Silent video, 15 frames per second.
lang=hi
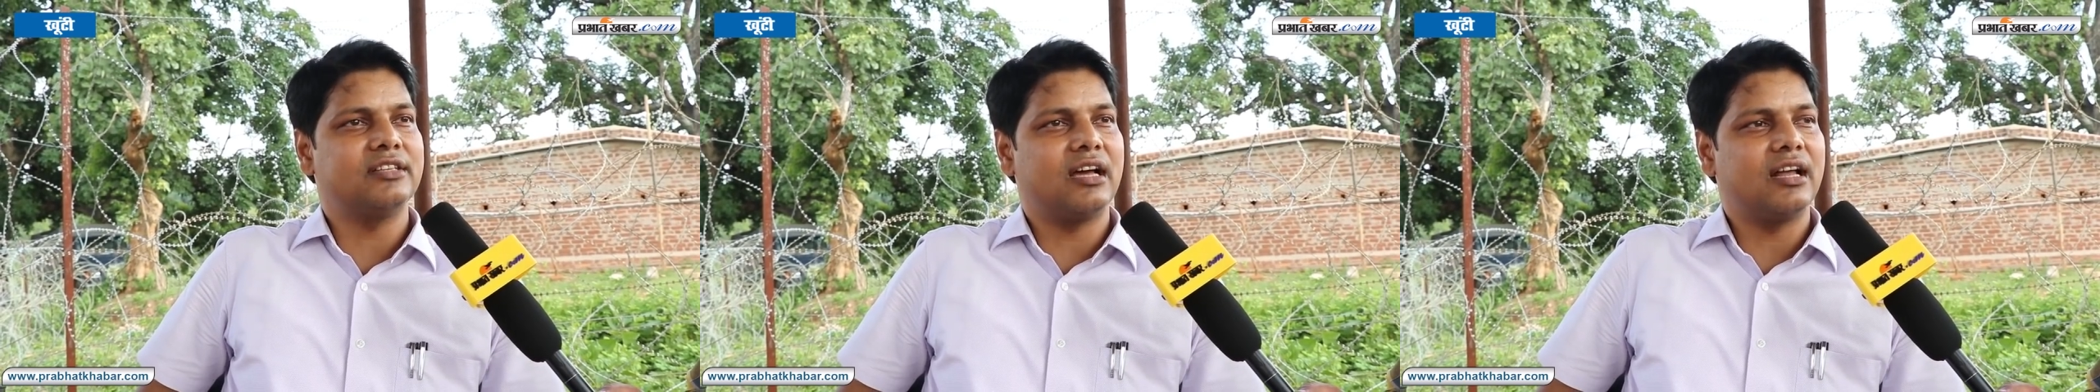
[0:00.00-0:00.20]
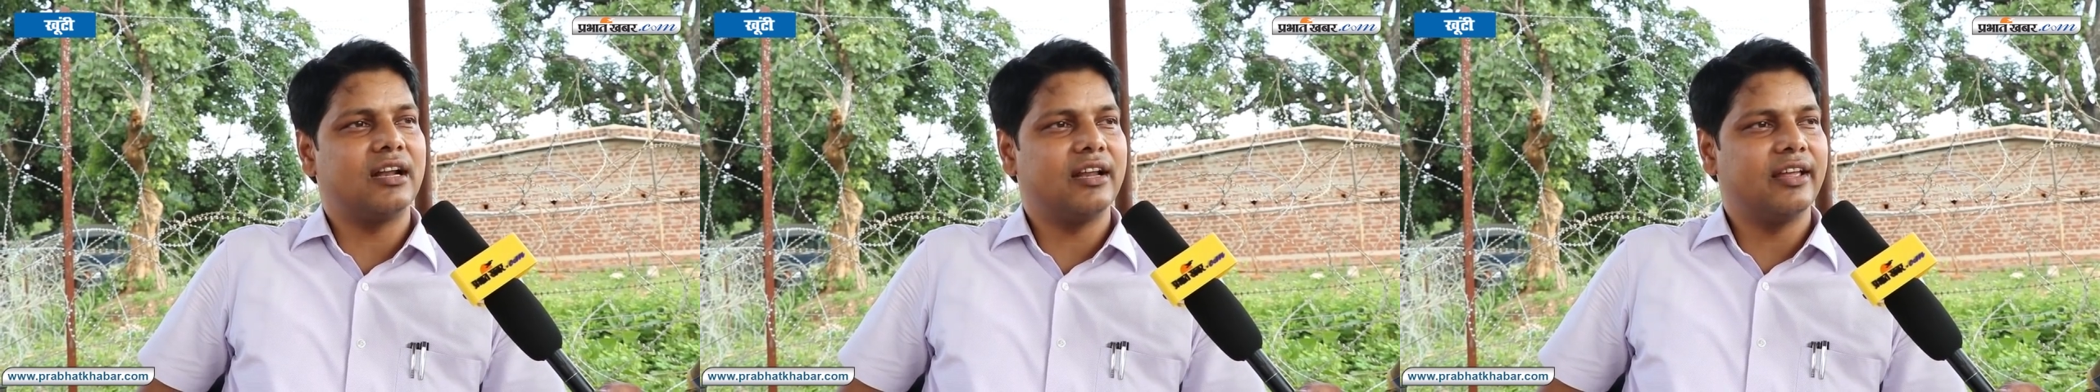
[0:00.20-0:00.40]

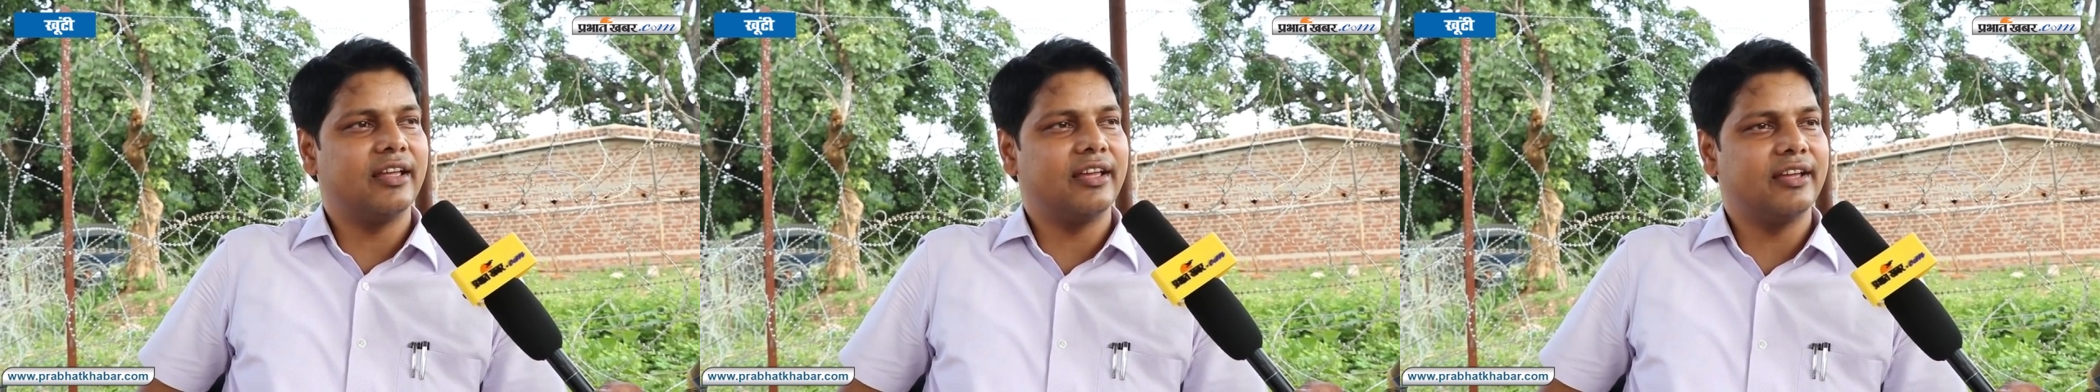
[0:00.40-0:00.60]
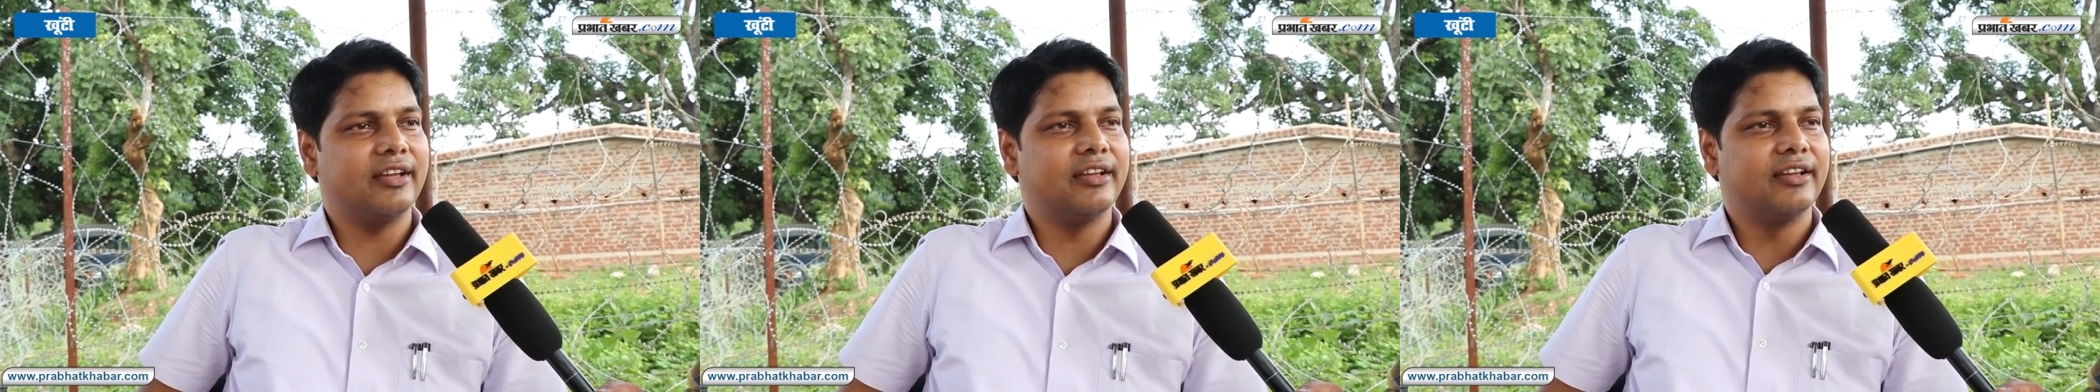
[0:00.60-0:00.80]
चाह रहे
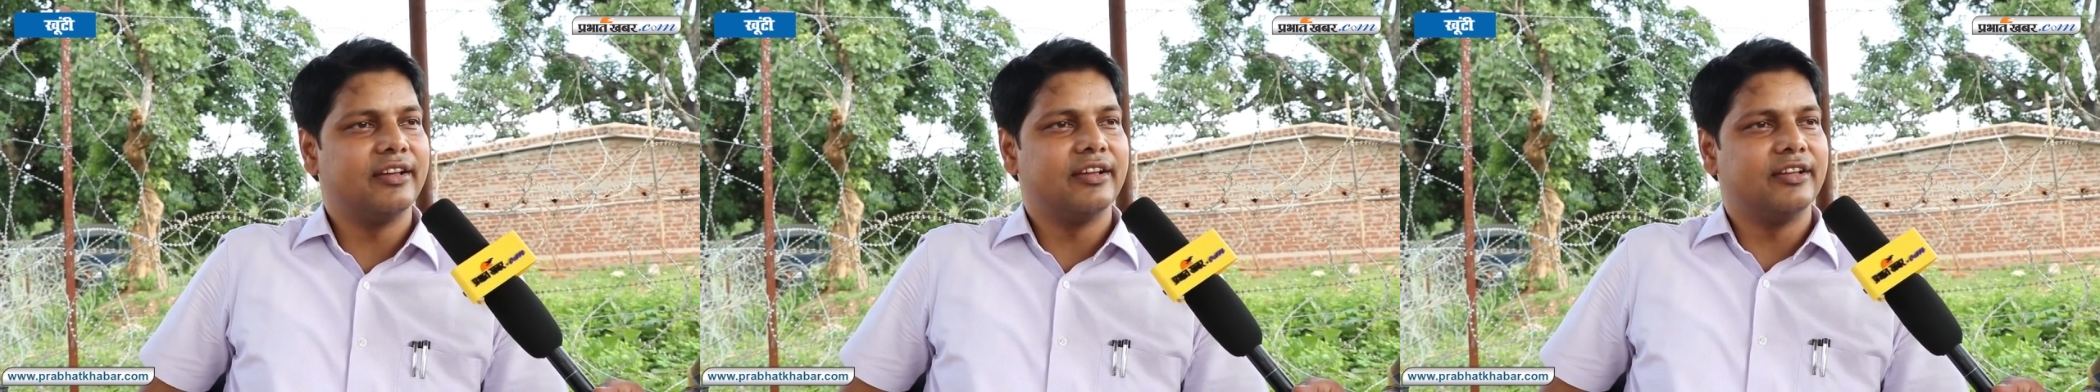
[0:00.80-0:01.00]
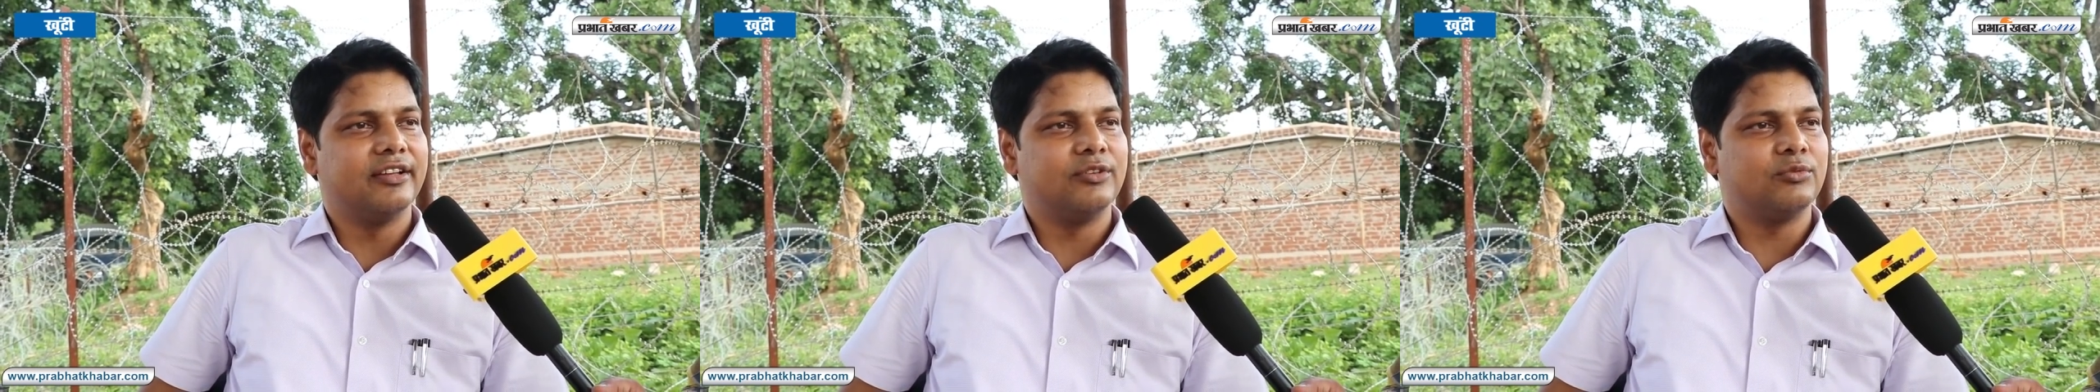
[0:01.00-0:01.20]
हैं
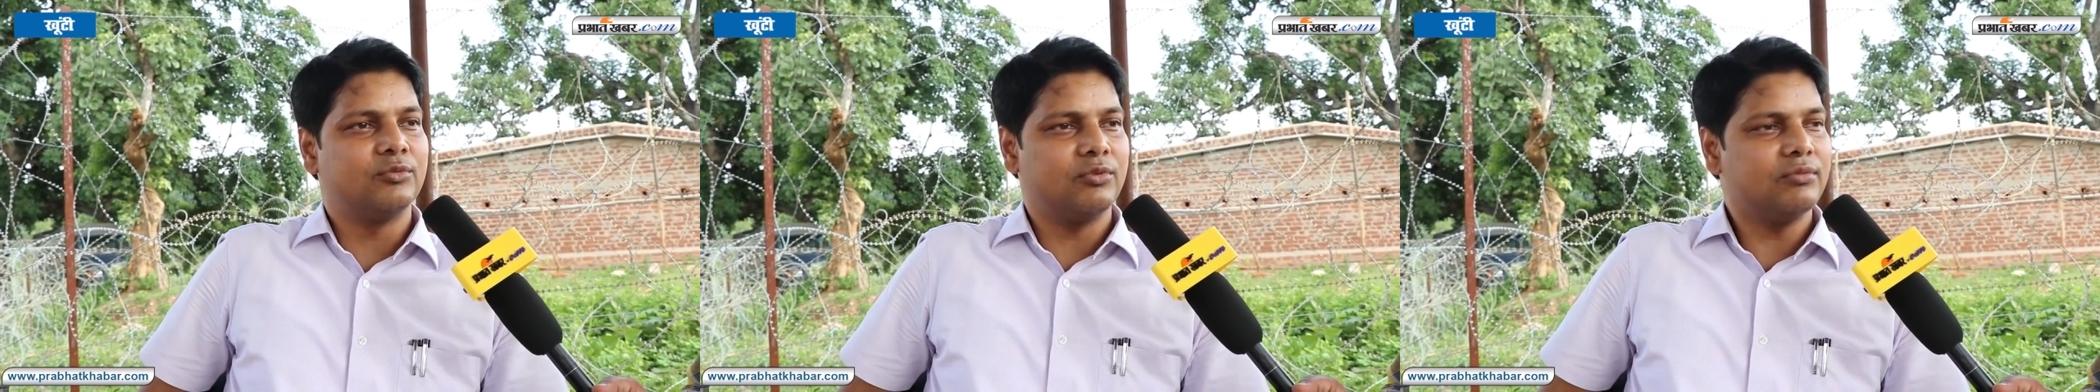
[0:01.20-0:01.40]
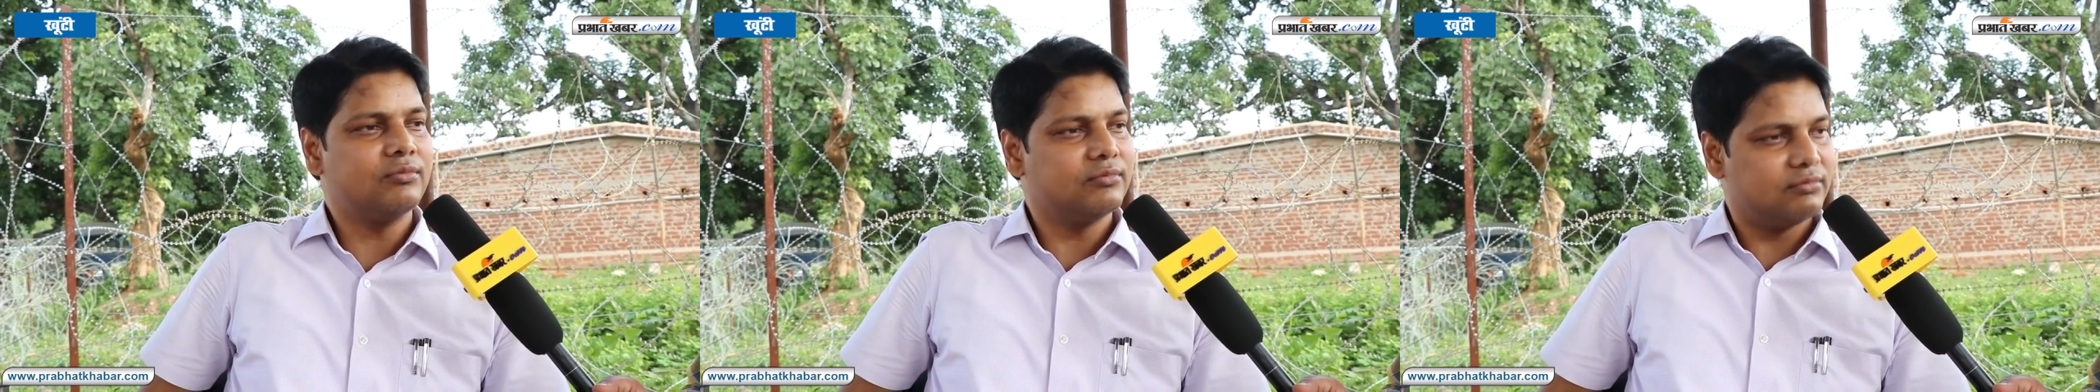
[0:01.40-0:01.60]

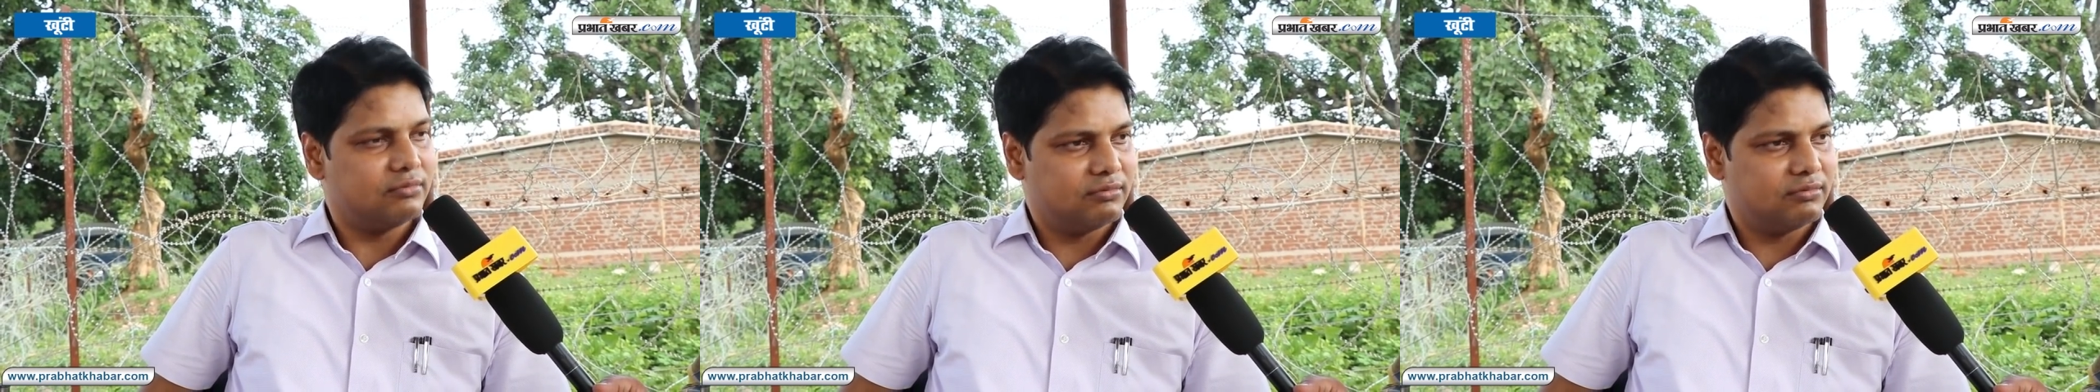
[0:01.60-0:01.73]
इसको